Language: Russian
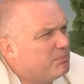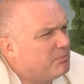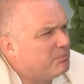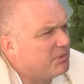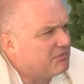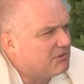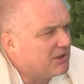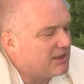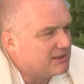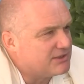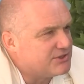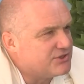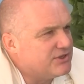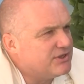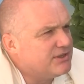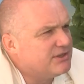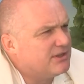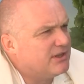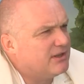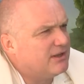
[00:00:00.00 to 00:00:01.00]

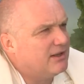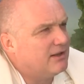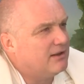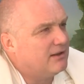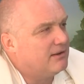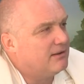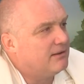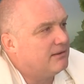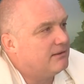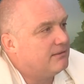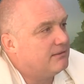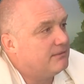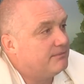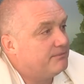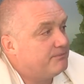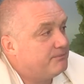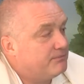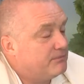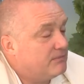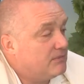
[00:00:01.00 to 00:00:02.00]
Поворчит,
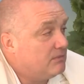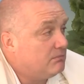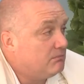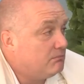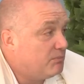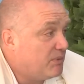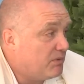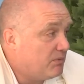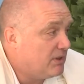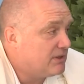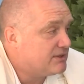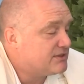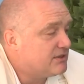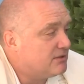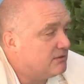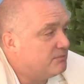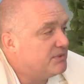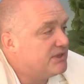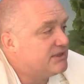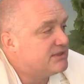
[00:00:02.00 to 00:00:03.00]
ну,
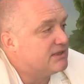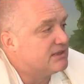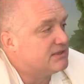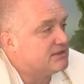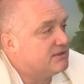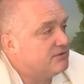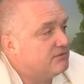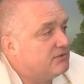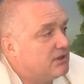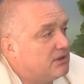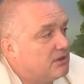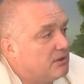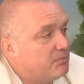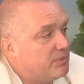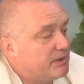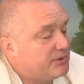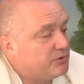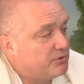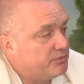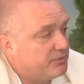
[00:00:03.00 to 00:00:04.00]
поворчал месяц-два, а
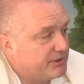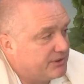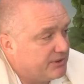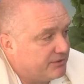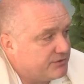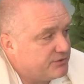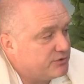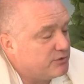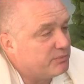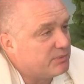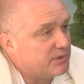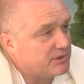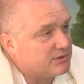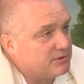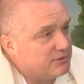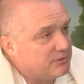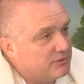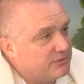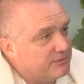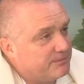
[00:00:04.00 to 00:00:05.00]
потом это все
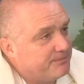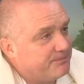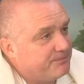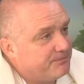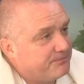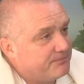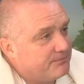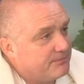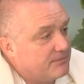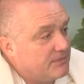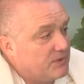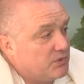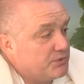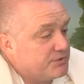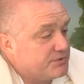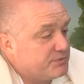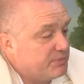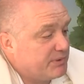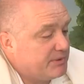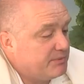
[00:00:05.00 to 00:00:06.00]
пошло. То
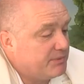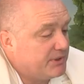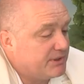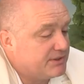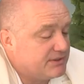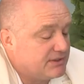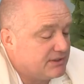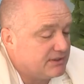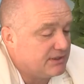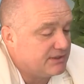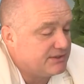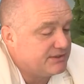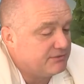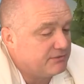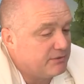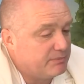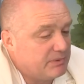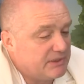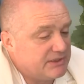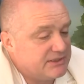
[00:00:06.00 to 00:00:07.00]
есть, понимаете, это те
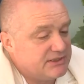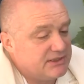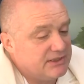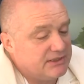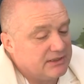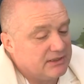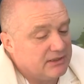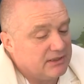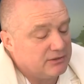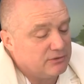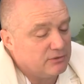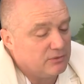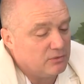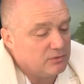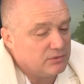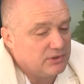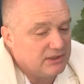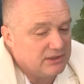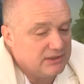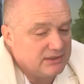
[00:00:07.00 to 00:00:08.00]
воплощения, которые
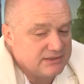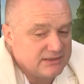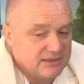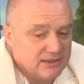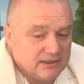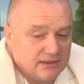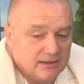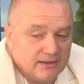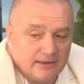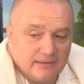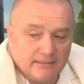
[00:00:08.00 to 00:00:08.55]
удались, да?